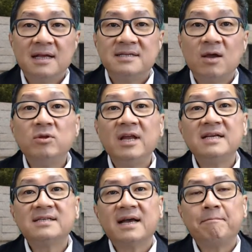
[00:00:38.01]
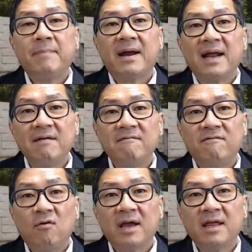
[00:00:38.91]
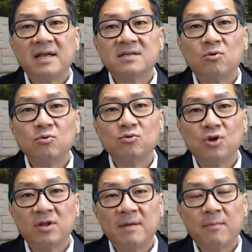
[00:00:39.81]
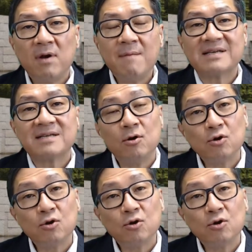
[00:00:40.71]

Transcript: se utiliza para el enfoque de solución de problemas,